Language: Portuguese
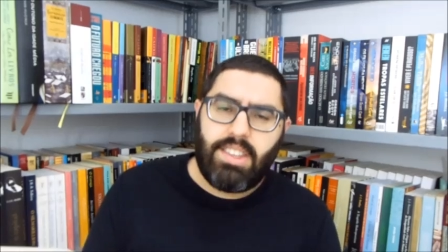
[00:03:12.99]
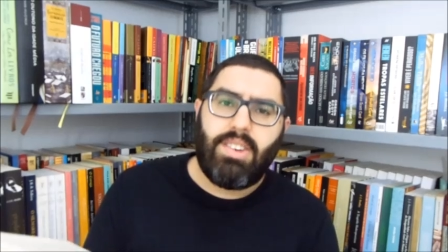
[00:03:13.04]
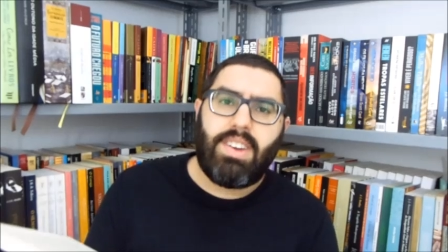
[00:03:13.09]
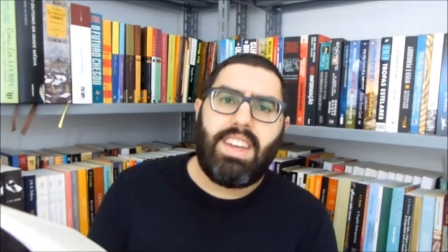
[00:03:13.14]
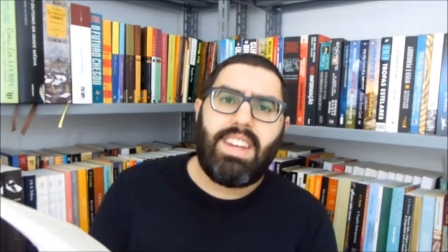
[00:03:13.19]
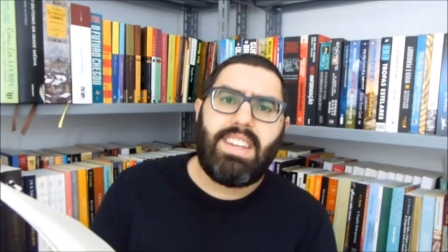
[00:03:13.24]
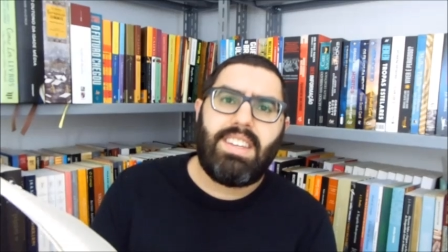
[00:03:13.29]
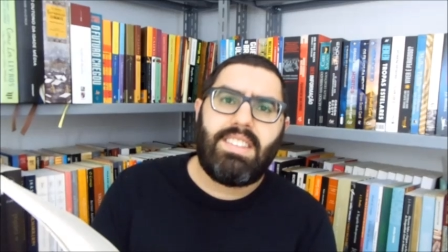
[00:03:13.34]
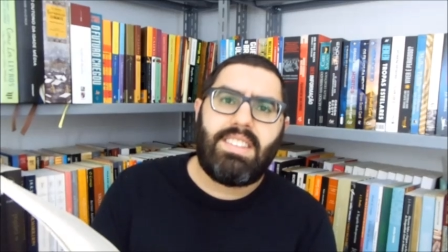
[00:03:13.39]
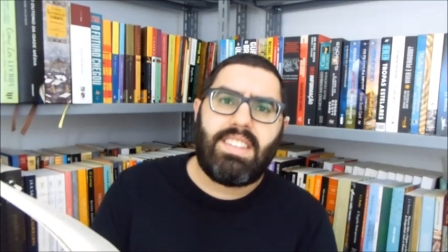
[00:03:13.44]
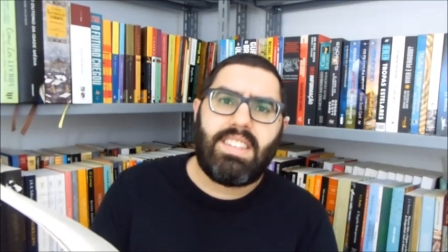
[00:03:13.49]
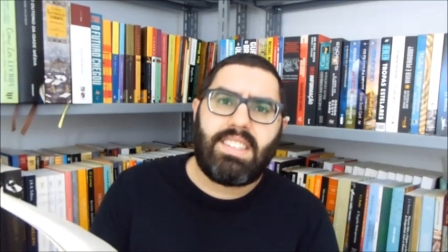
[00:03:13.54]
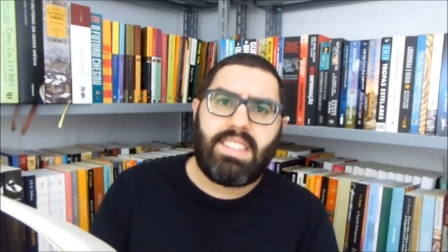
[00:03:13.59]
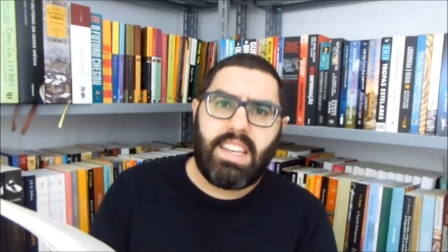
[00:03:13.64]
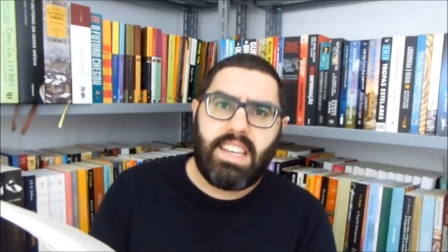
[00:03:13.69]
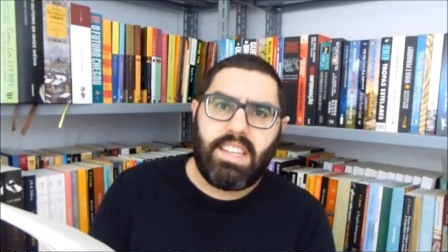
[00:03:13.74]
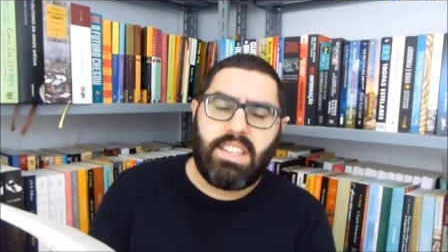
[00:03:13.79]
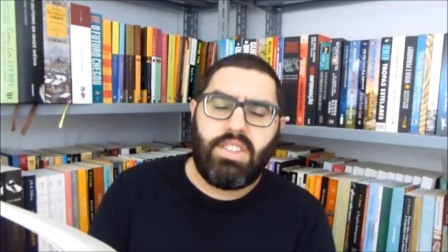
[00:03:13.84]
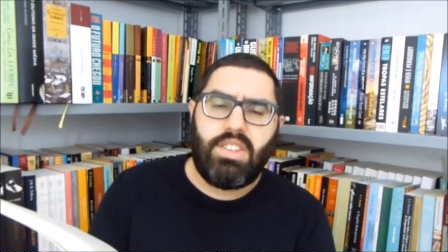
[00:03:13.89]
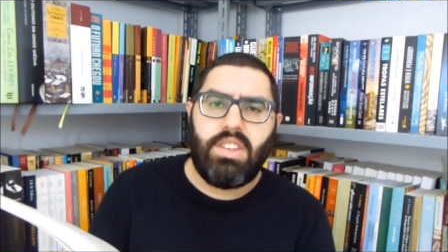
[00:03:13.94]
Então aqui na
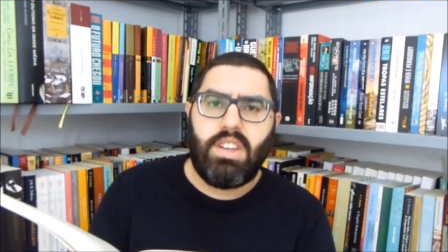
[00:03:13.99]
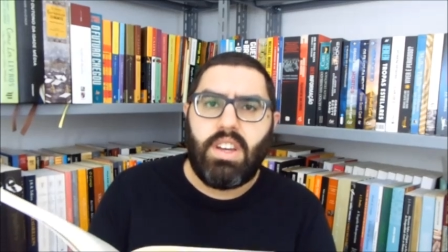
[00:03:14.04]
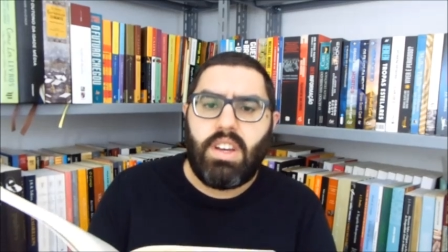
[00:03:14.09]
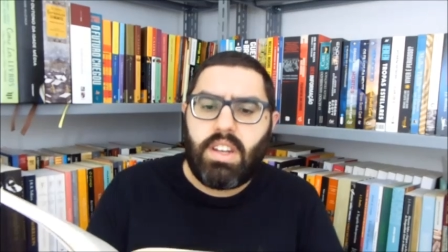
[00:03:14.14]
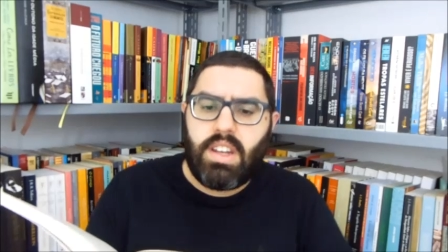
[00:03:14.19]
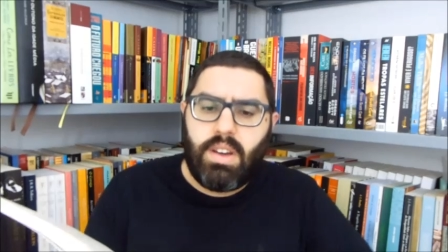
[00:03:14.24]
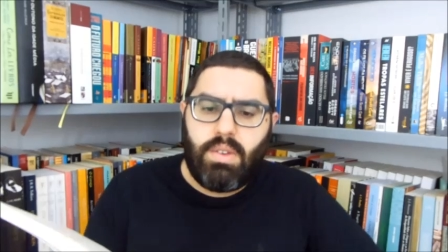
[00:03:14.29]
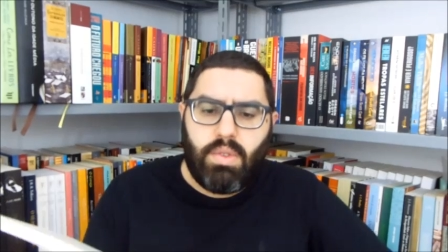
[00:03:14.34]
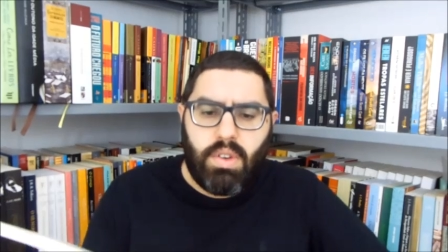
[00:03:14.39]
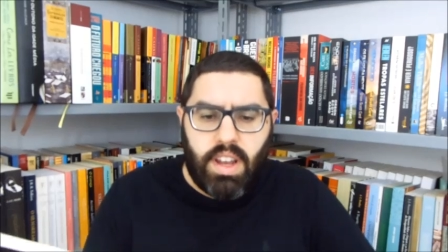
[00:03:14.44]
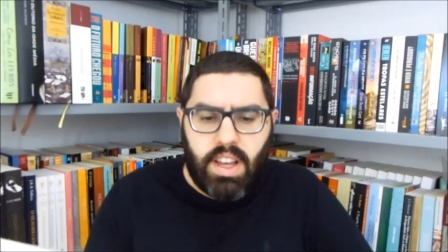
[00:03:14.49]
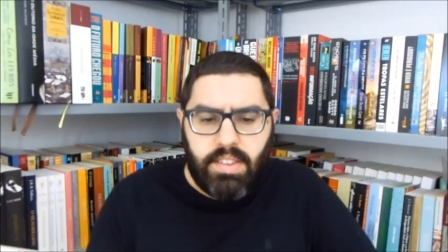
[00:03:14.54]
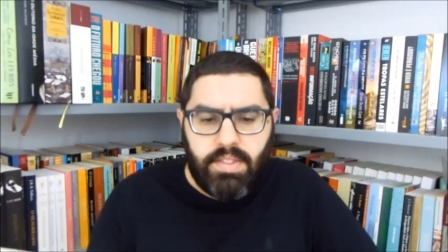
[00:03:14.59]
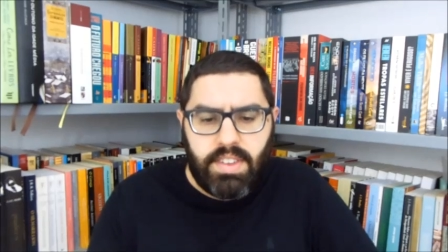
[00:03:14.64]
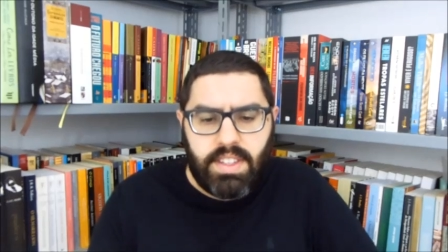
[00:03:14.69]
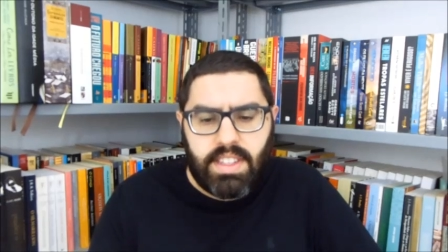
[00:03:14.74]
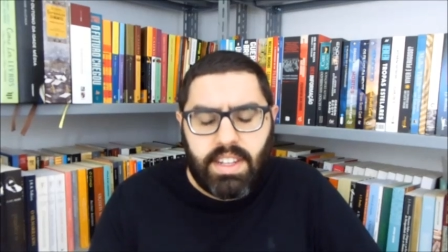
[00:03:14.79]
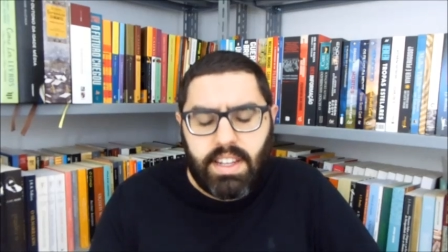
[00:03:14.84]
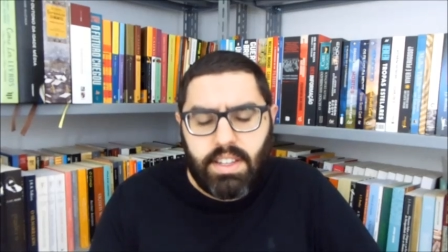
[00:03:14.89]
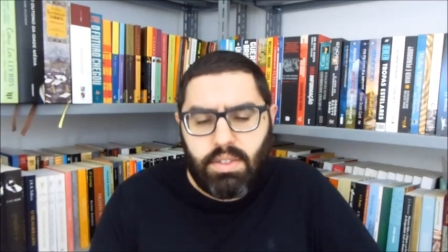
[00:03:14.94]
17, né, o
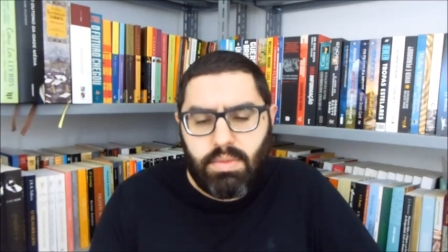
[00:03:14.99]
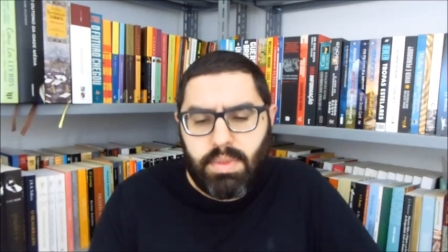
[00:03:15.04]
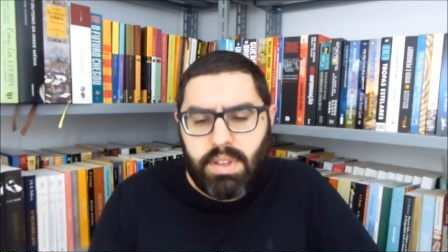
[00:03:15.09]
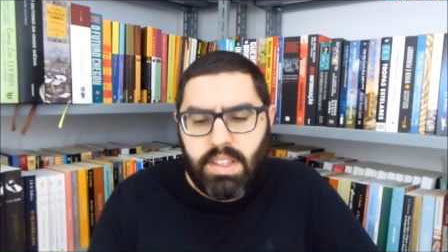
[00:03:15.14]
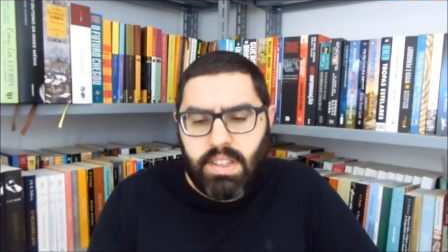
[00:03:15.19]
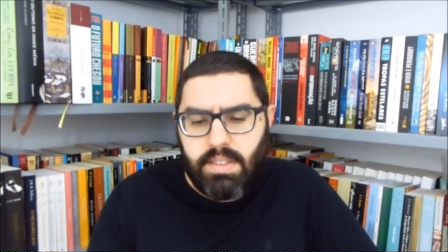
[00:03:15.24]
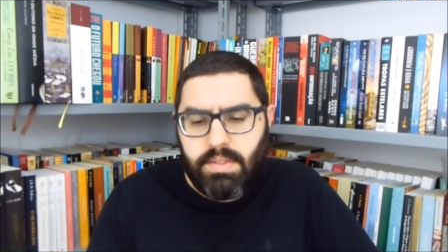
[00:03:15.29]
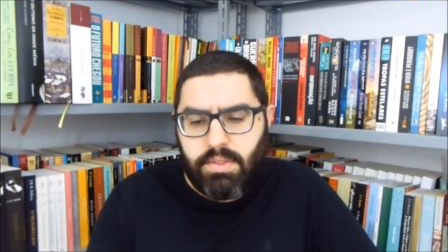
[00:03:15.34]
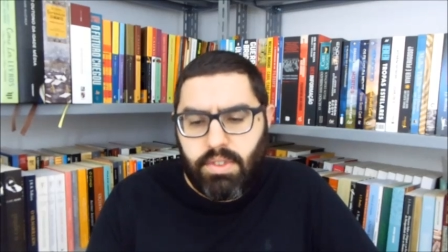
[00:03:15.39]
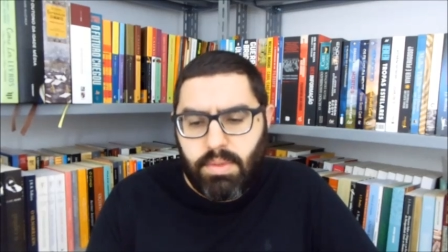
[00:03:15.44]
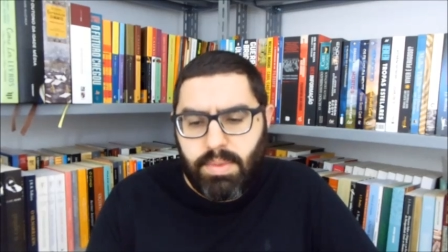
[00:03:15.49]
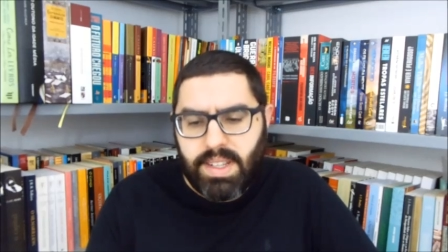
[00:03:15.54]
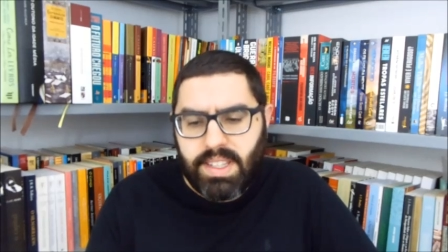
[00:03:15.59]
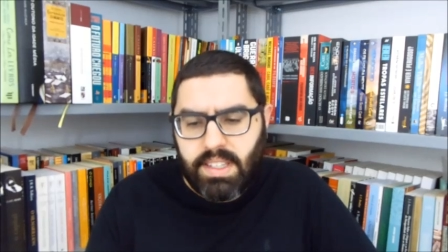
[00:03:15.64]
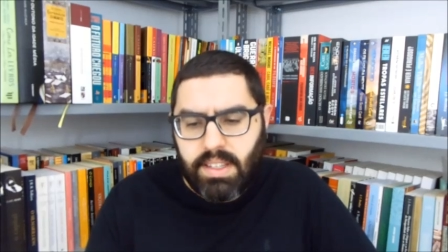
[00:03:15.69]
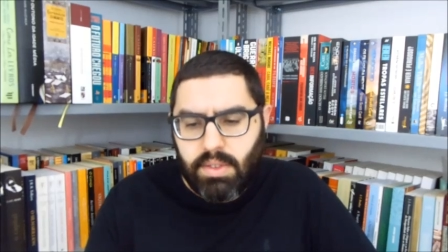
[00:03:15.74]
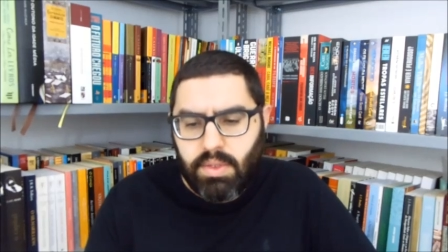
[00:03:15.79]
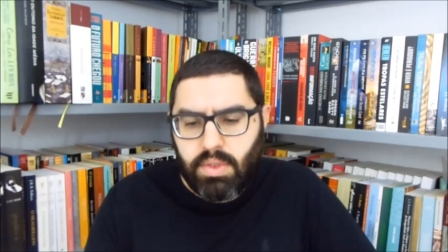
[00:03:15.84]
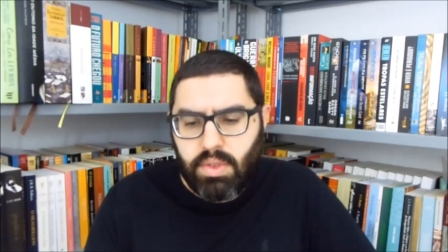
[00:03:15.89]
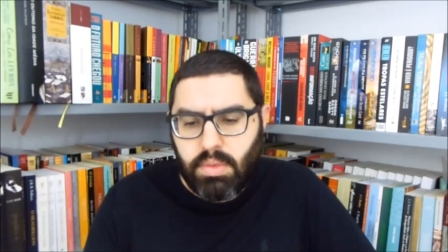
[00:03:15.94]
Olavo traz uma
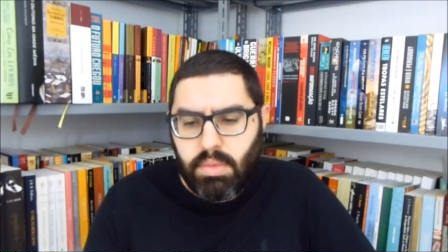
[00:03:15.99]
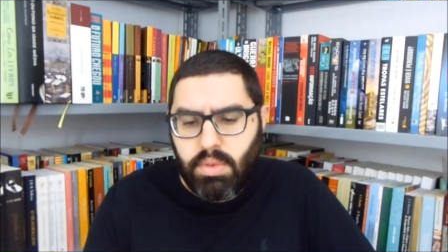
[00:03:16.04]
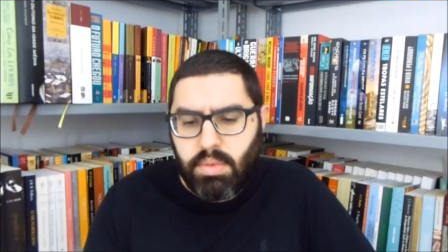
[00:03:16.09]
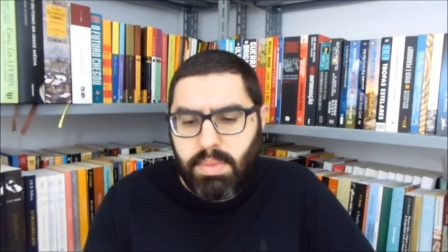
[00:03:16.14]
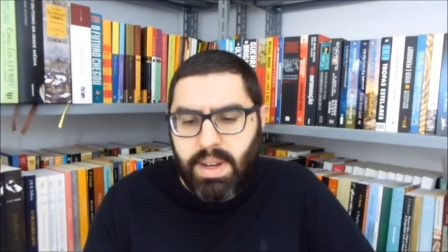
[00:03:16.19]
informação sobre